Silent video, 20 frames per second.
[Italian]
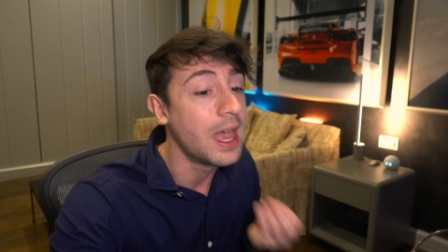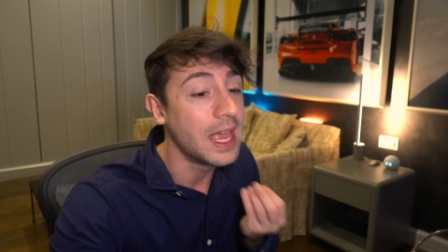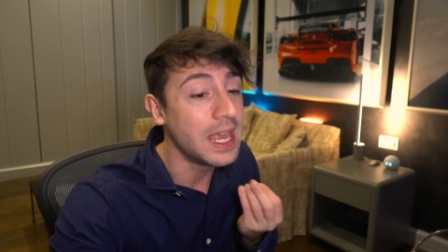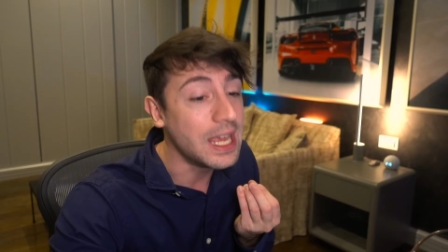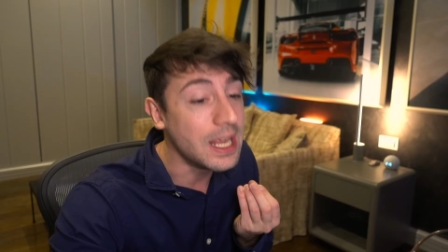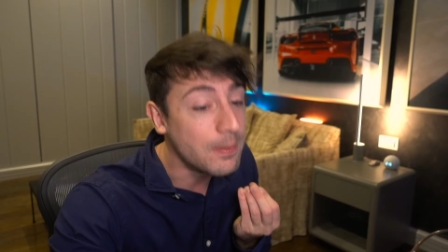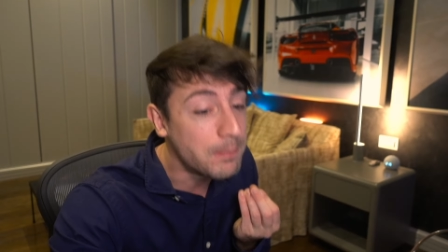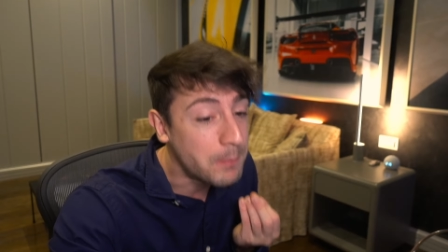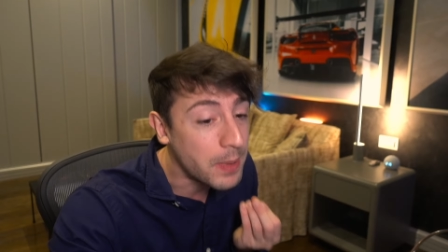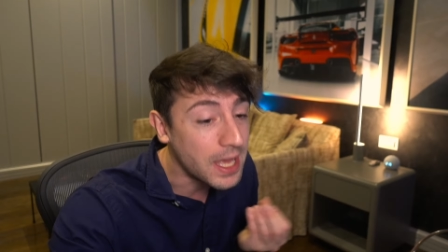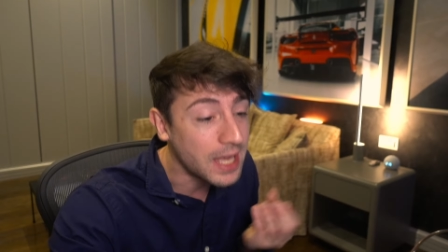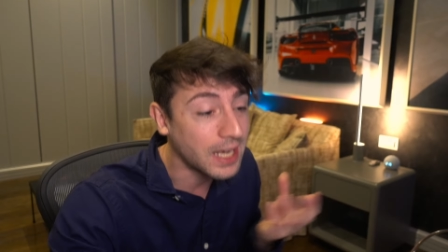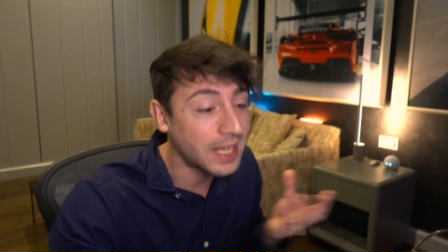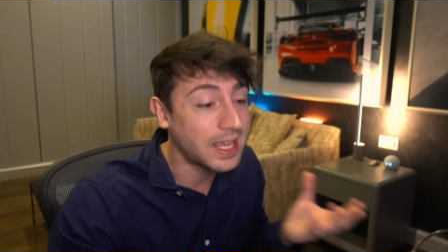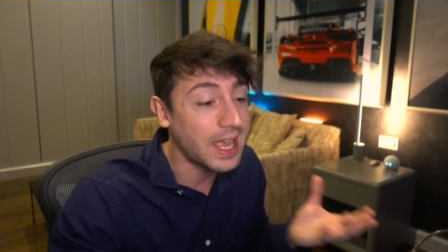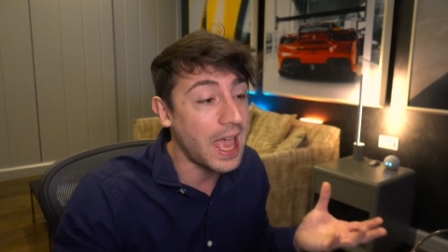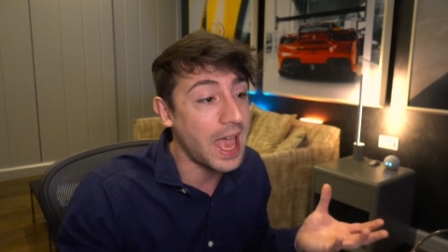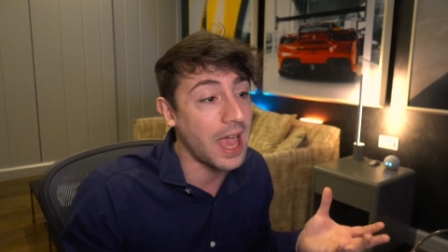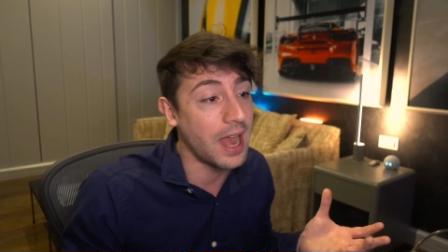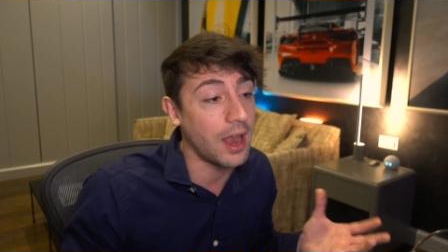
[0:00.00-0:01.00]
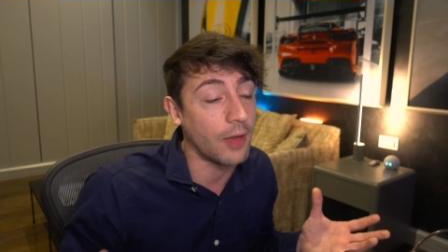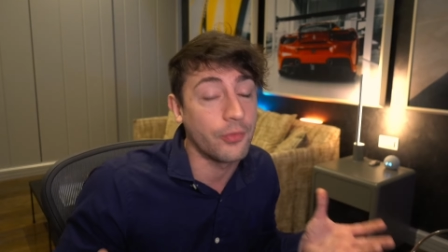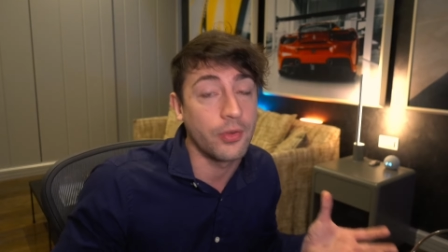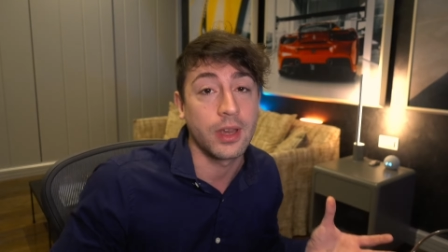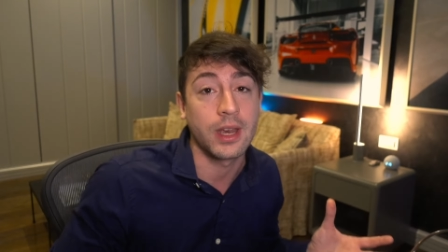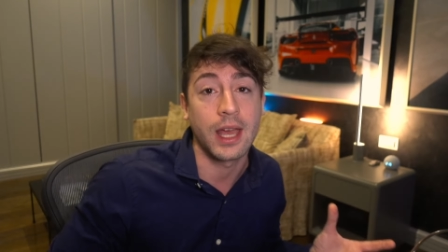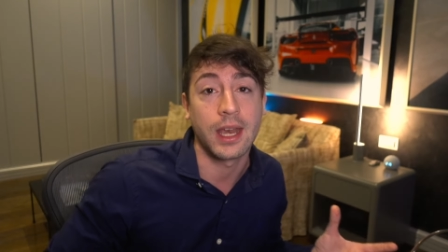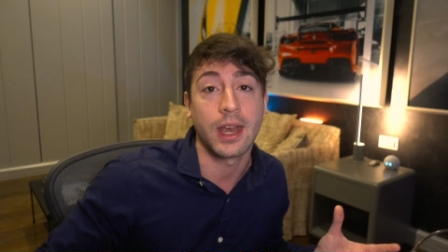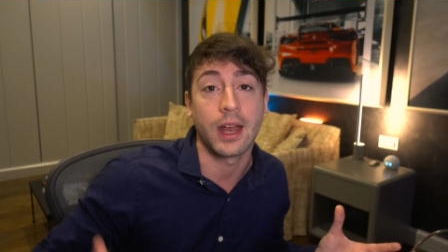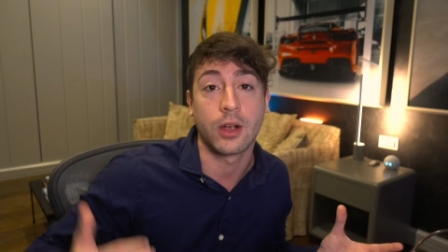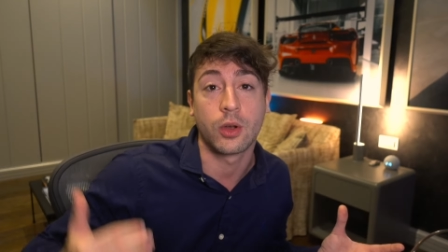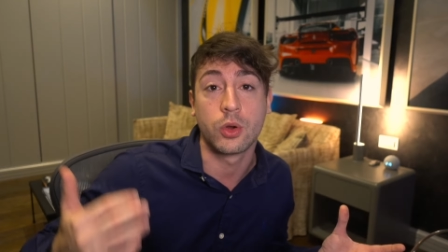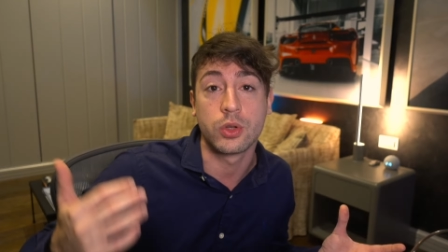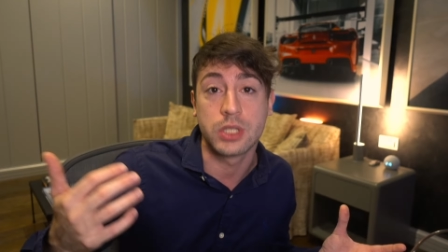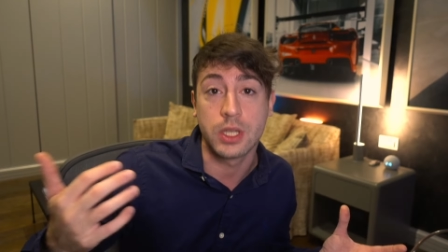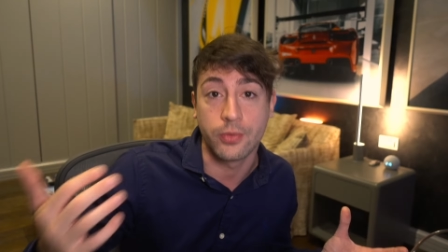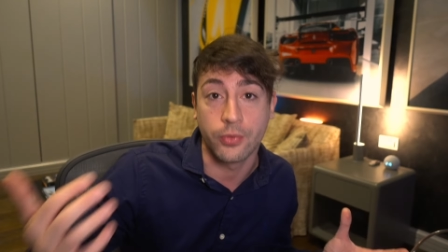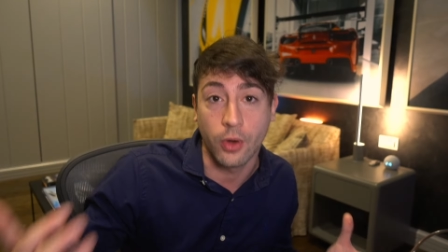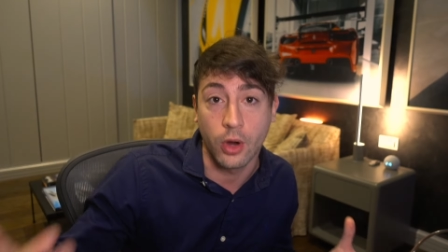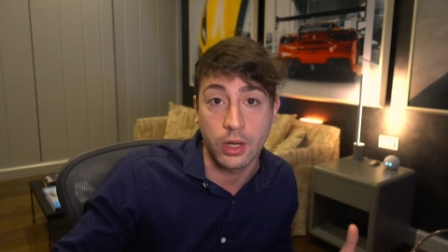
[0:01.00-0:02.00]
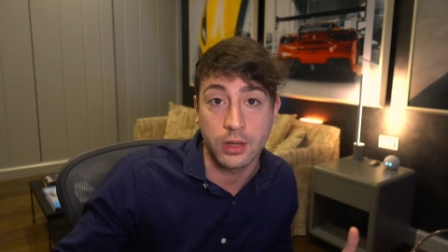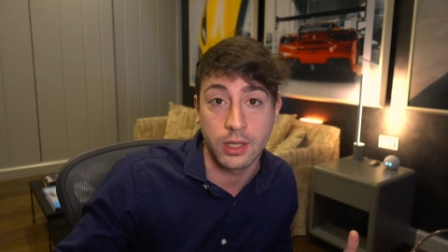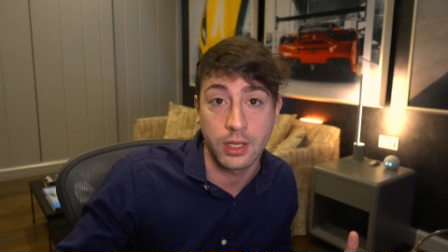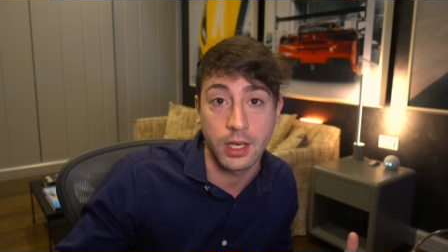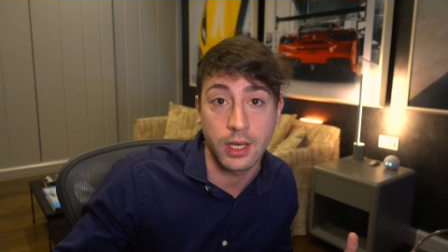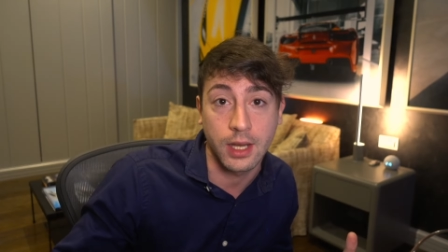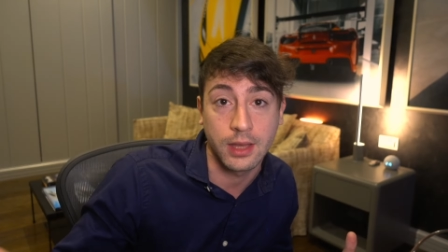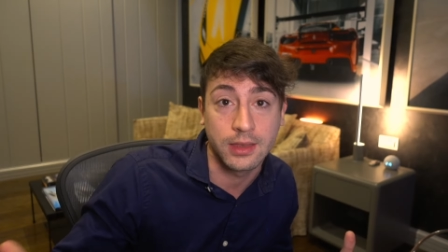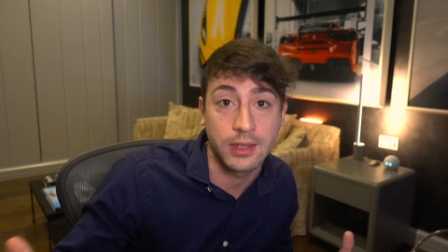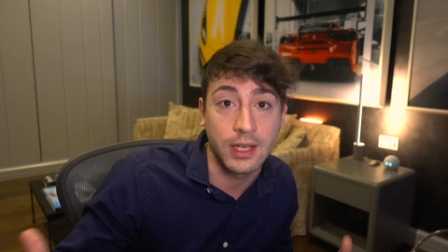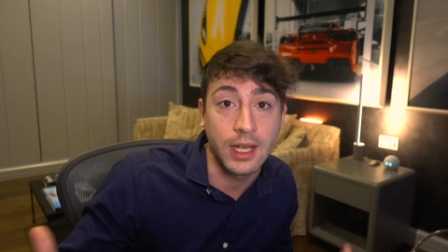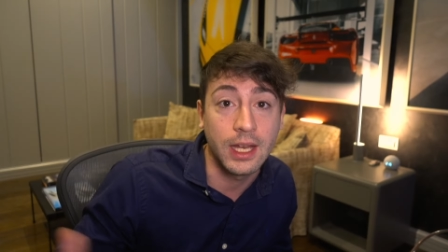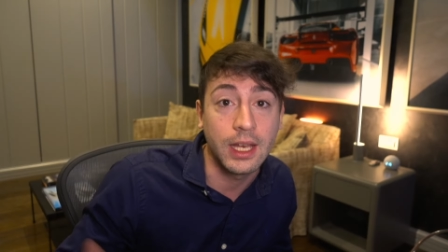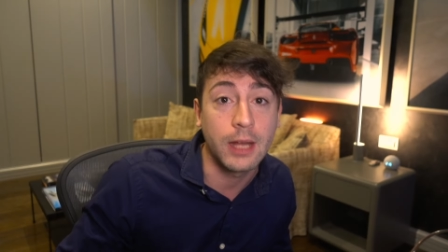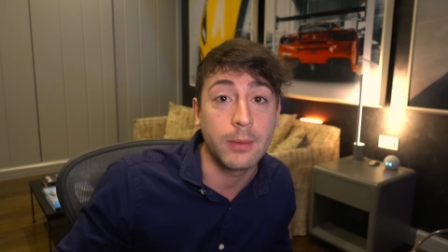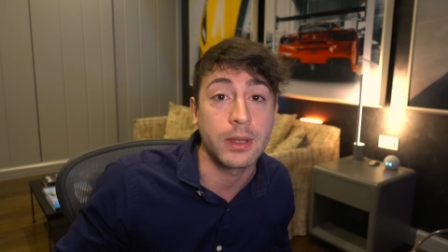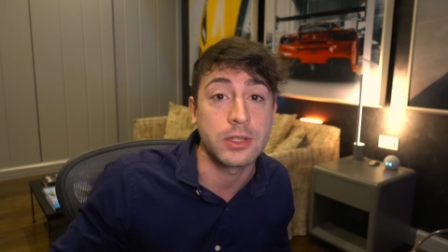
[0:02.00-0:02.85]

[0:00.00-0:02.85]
il perché la Ferrari era così forte nei rettilinei,